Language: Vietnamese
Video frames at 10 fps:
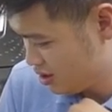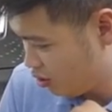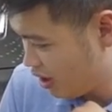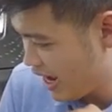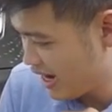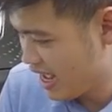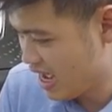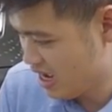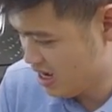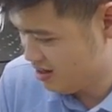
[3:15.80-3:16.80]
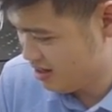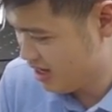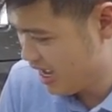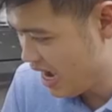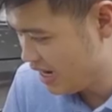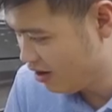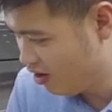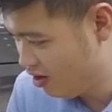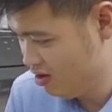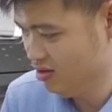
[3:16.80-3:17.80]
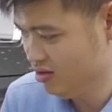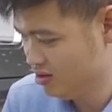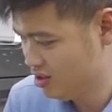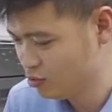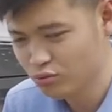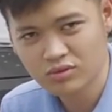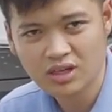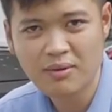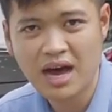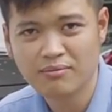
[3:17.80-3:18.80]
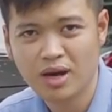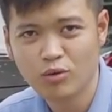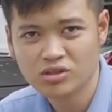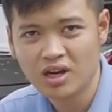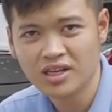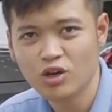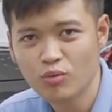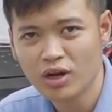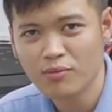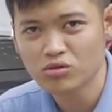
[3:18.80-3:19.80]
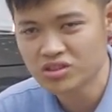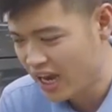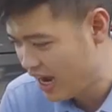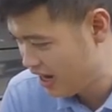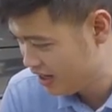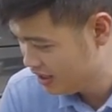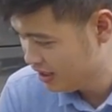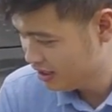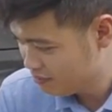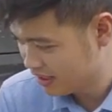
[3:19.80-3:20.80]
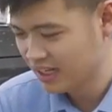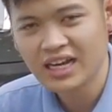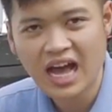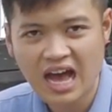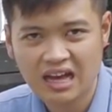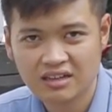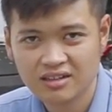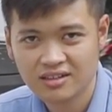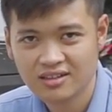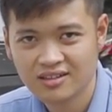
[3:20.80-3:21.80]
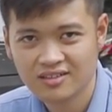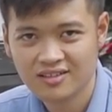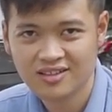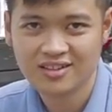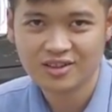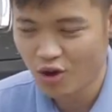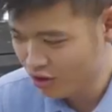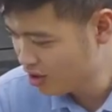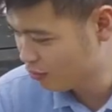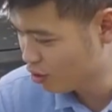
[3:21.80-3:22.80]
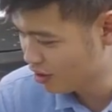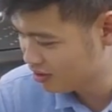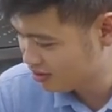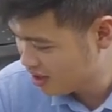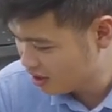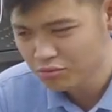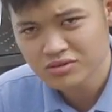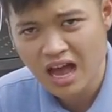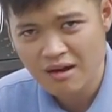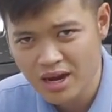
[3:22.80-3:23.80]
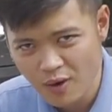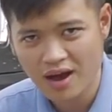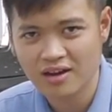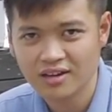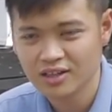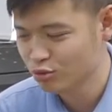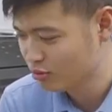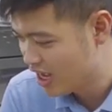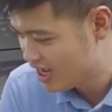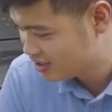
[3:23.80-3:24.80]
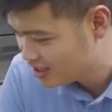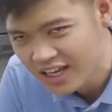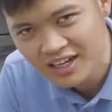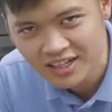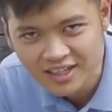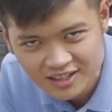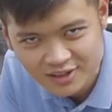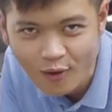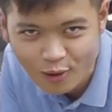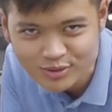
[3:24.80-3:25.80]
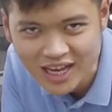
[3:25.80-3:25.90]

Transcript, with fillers: Có lẽ là ai đó trong chúng các bạn mà muốn sở hữu một cái mẫu xe Bentayga có được một cái tiếng ống xả mê hoặc hơn thì chúng ta rất nên đi độ ống